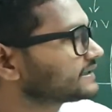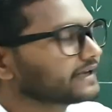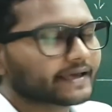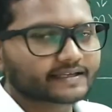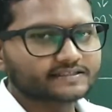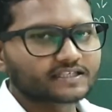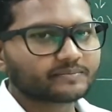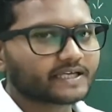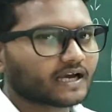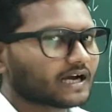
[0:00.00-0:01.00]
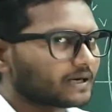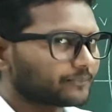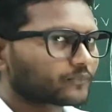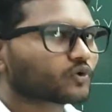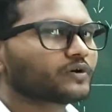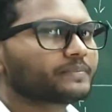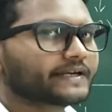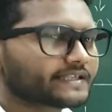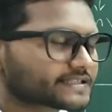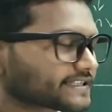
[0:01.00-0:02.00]
right डायरेक्शन में आप कोई भी
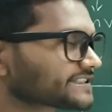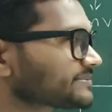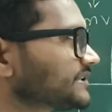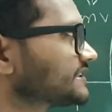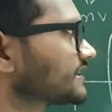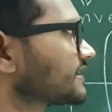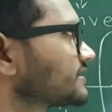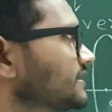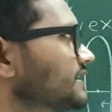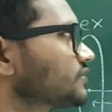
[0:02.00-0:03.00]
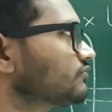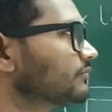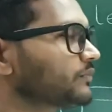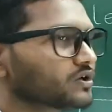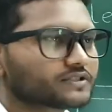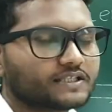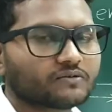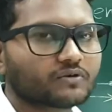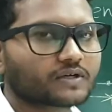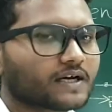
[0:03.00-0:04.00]
डिस्टेंस मेज़र करते हैं तो वो
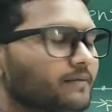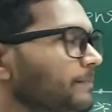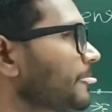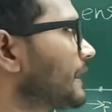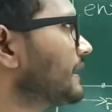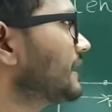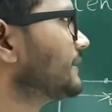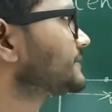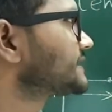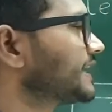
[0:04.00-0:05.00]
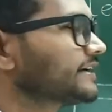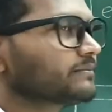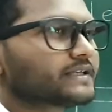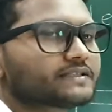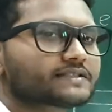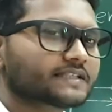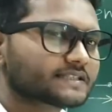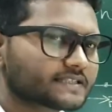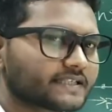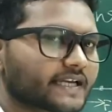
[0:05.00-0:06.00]
पॉजिटिव होगा लेफ़्ट साइड में
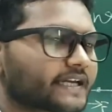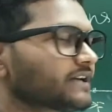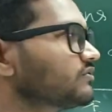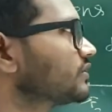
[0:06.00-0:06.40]
डिस्टेंस नेगेटिव